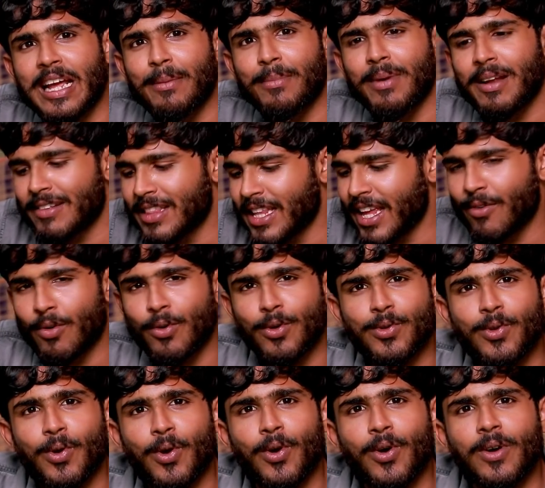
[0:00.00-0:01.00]
டைமில் வந்து
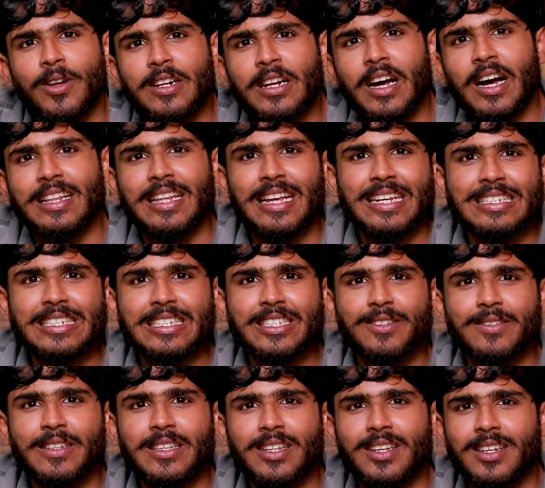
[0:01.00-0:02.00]
எவ்வளோ தூரம் அந்த
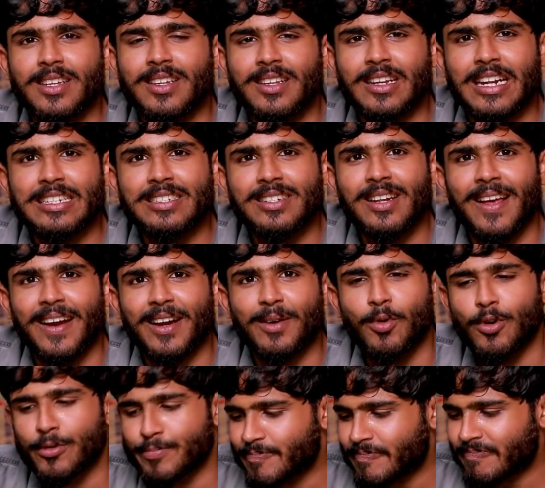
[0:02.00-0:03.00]
எசன்ஸ் வந்து ரைஸில்
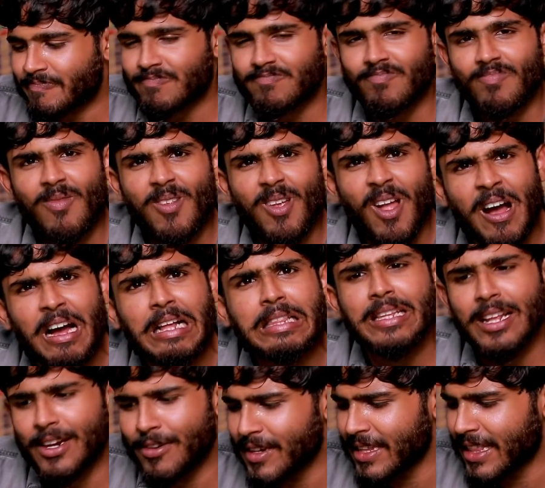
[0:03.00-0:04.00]
அந்த
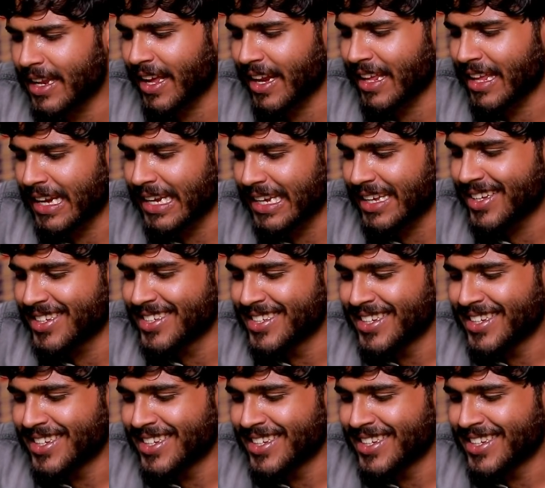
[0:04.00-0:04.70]
அந்தளவுக்கு இதில் இறங்கியிருக்கு